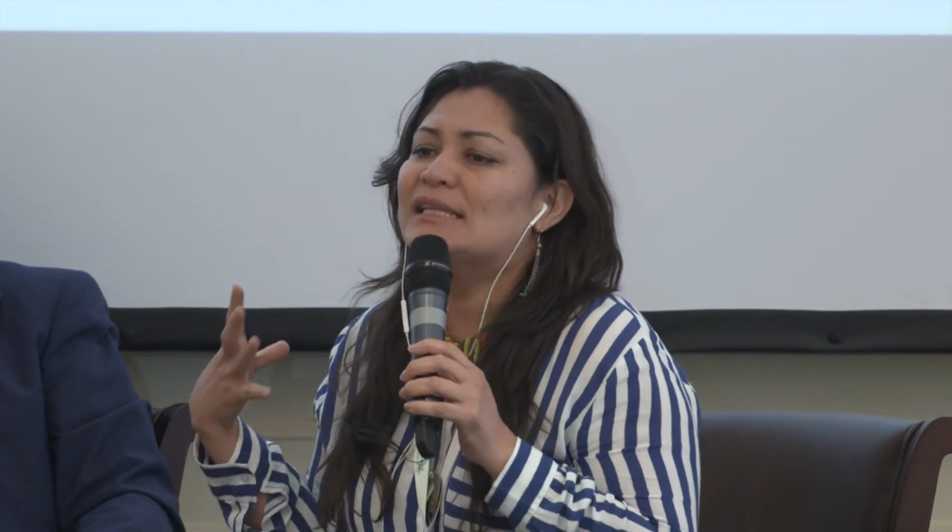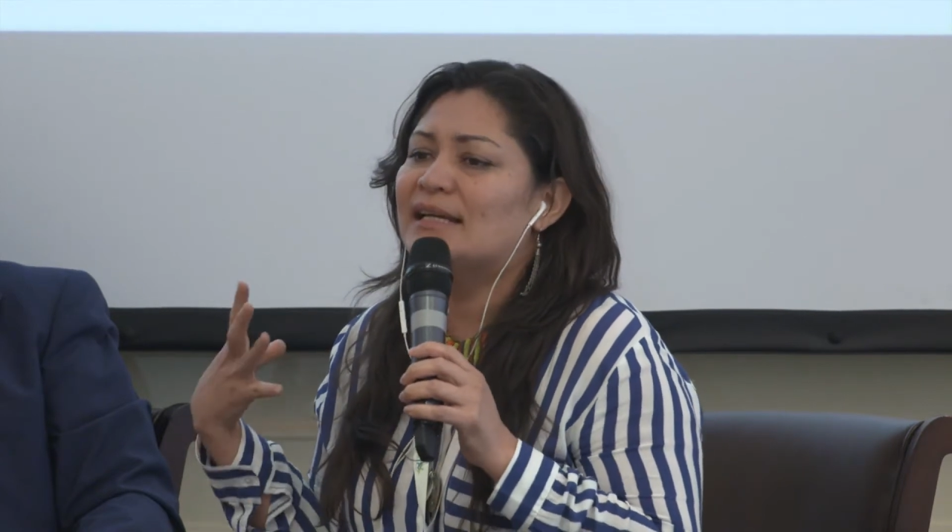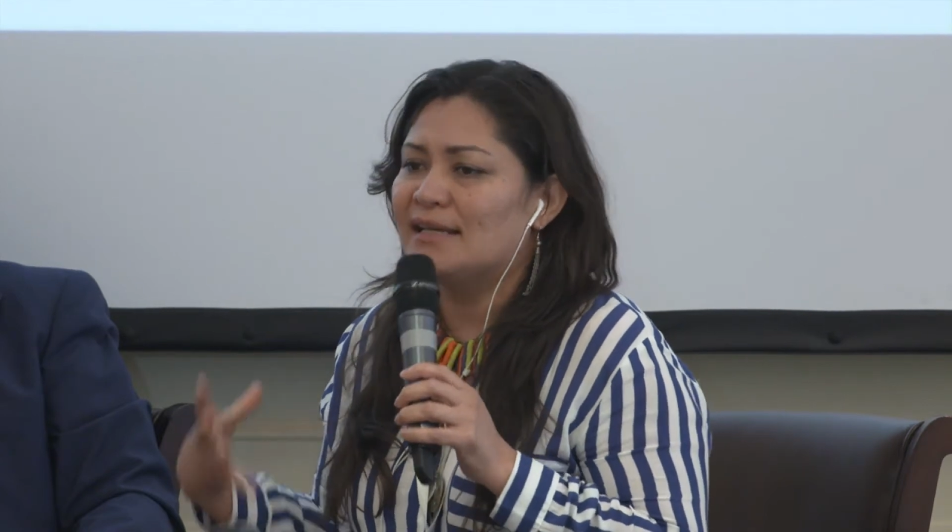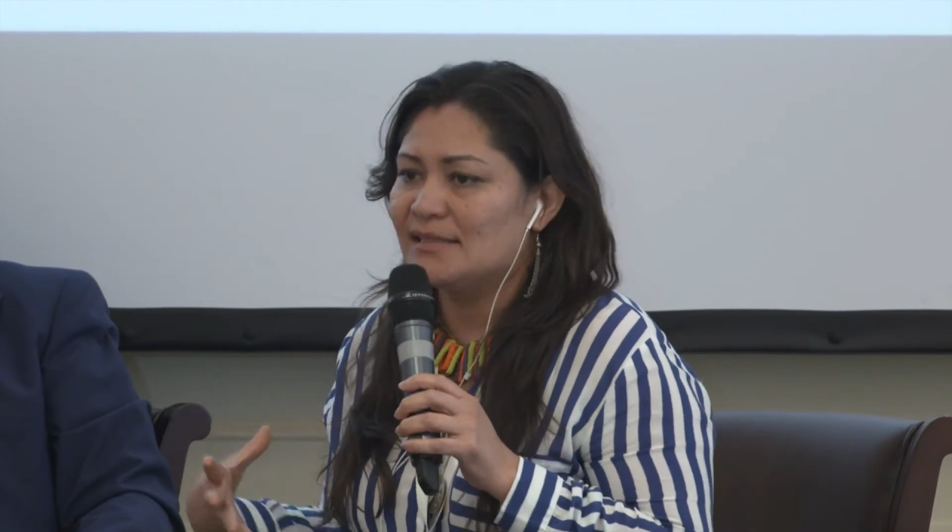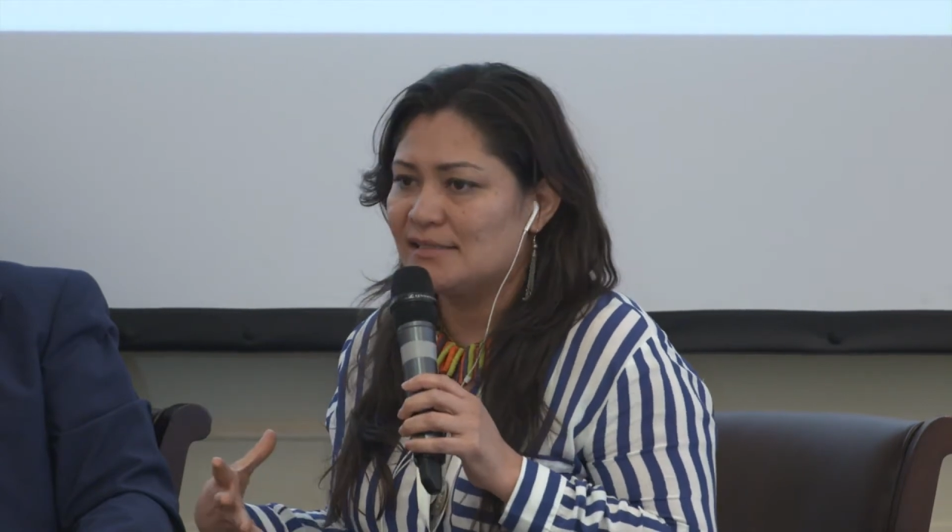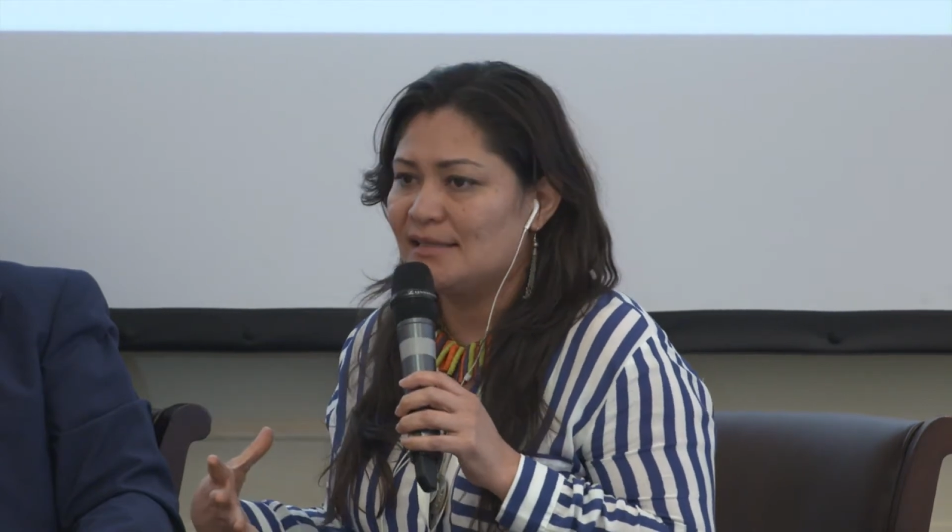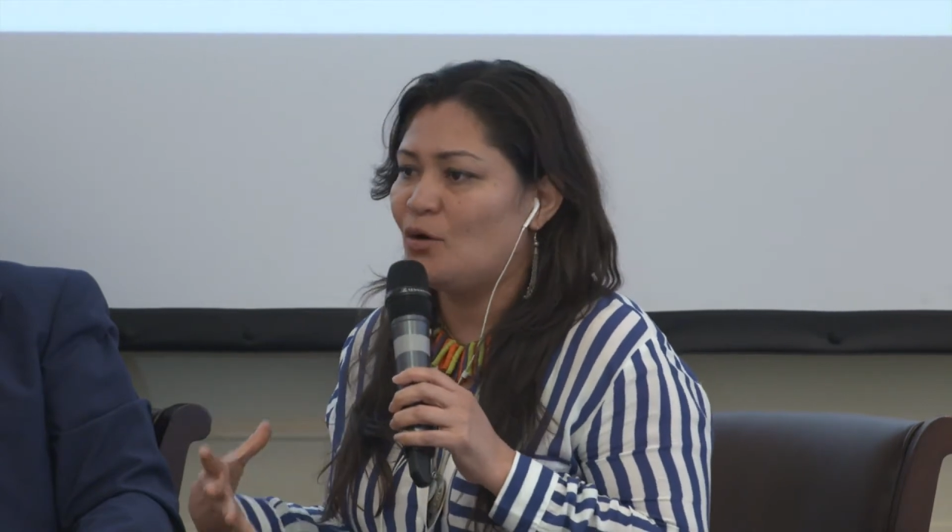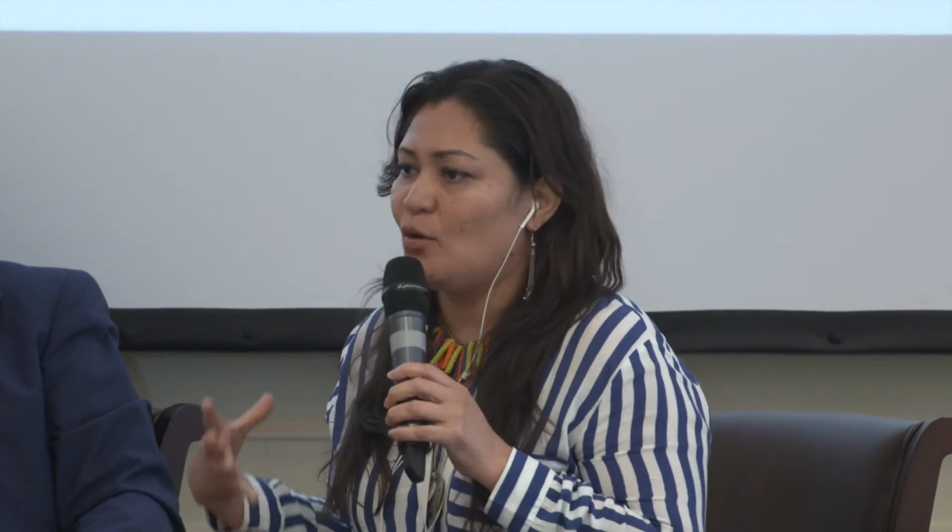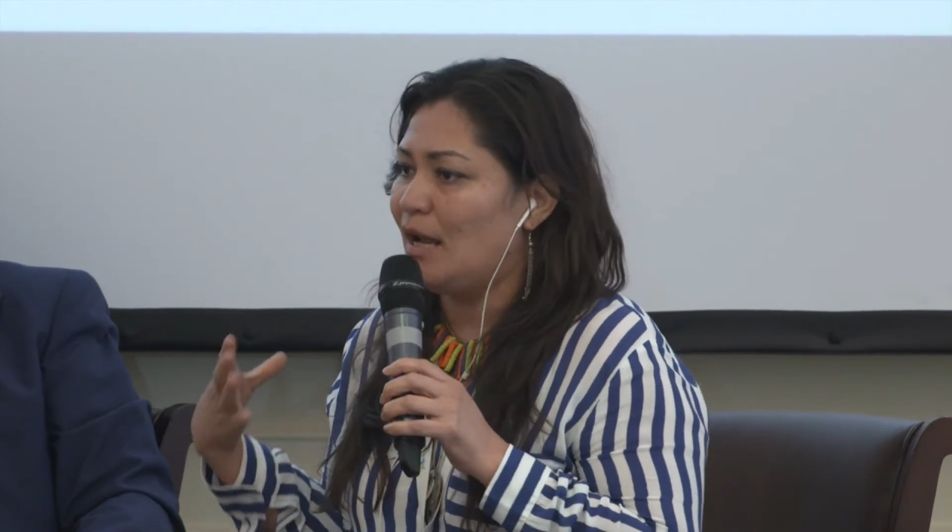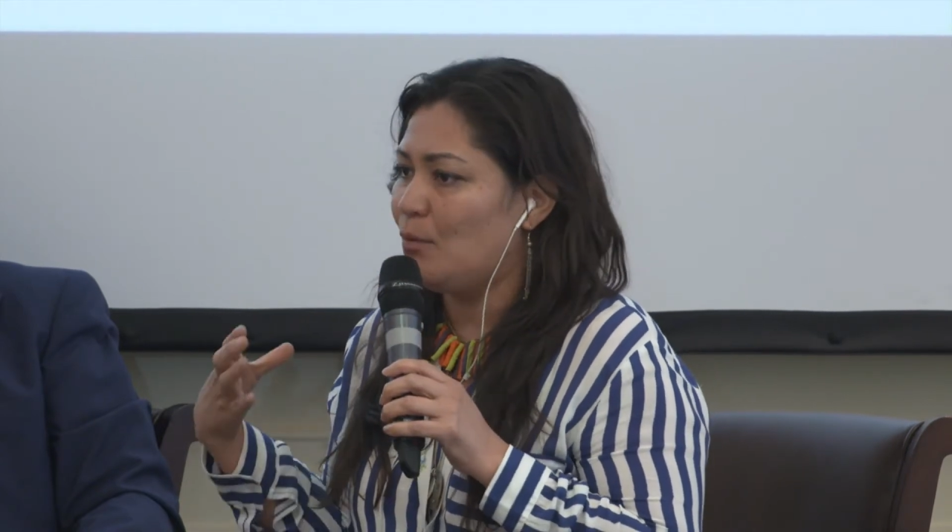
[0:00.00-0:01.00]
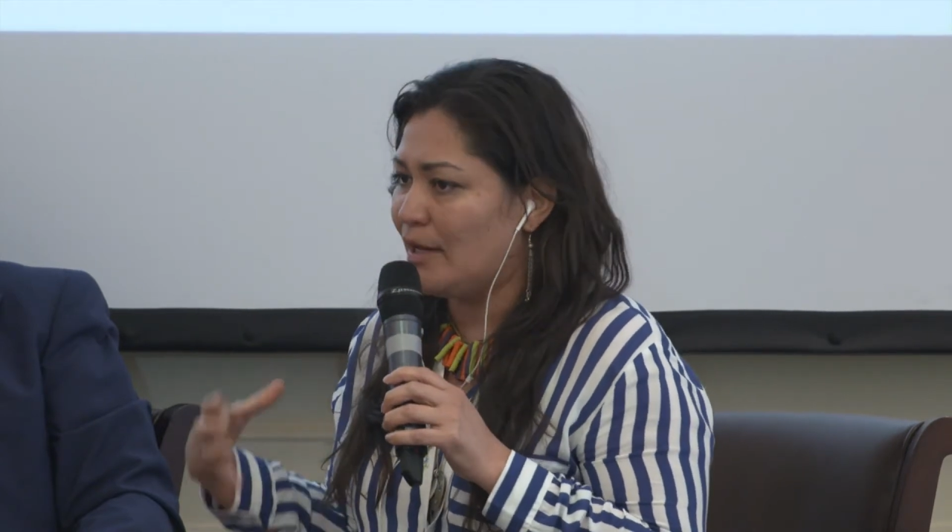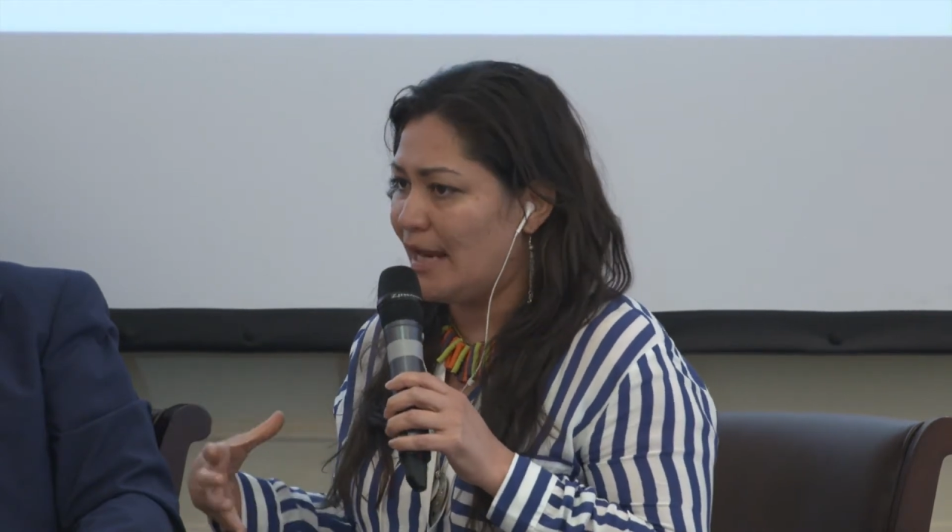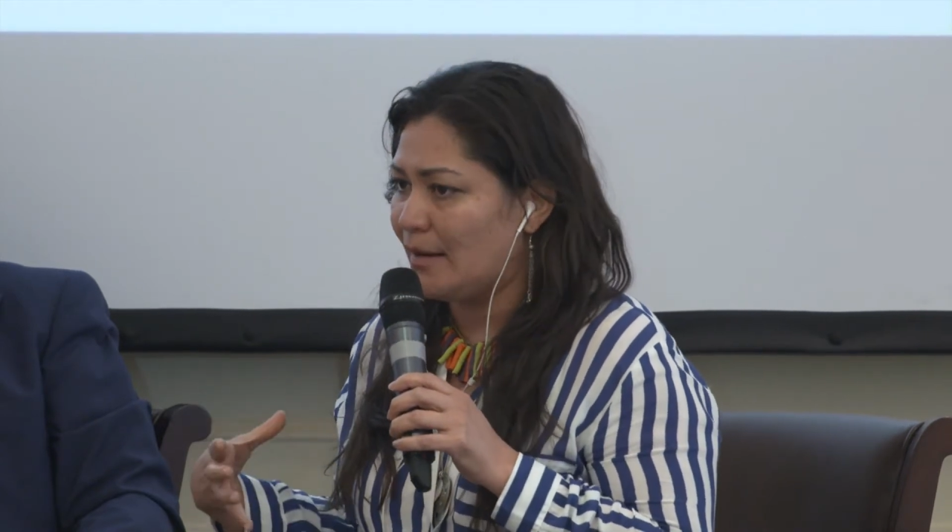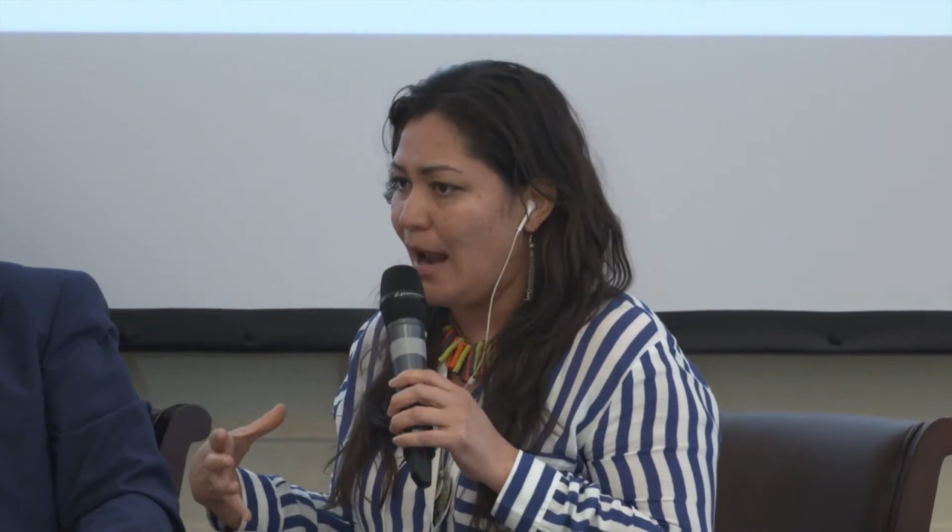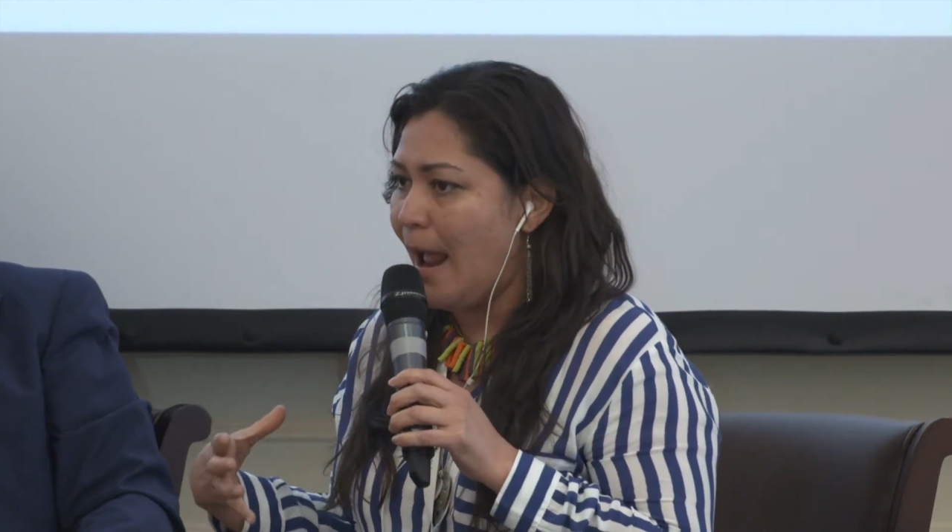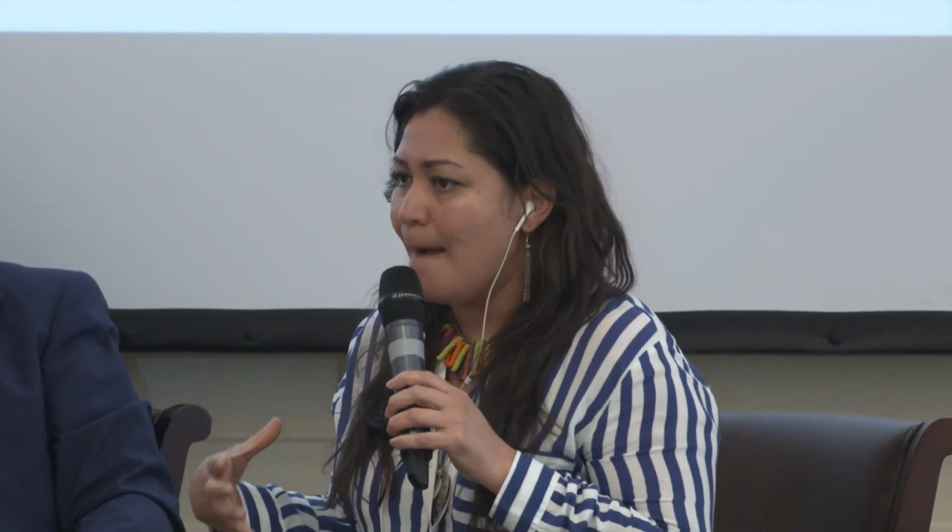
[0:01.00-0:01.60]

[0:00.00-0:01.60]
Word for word: interés de colaborar